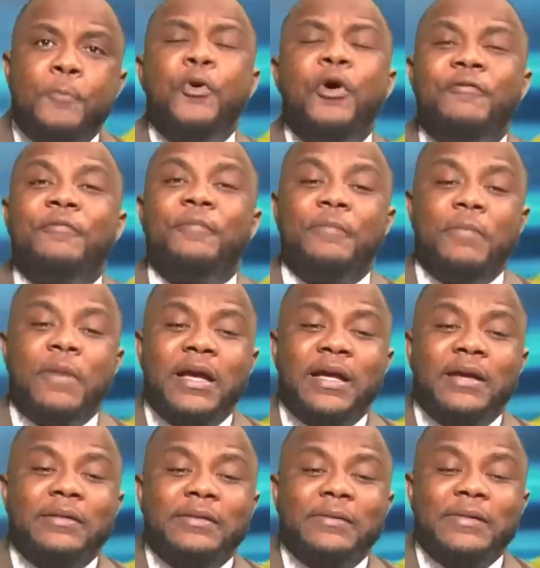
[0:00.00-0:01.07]
peuvent
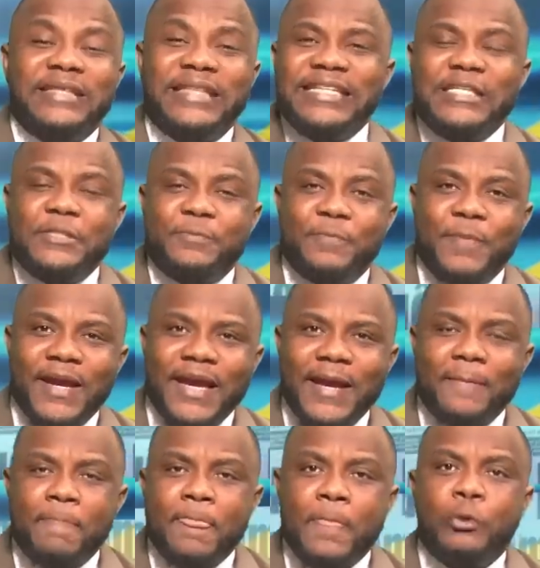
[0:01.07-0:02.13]

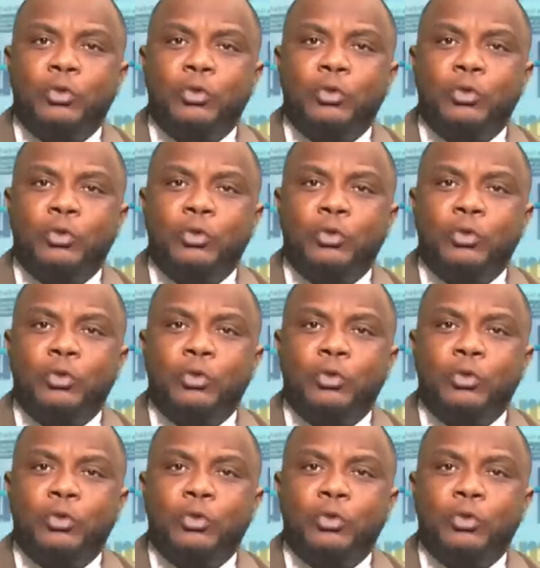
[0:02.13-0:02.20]
désespérer.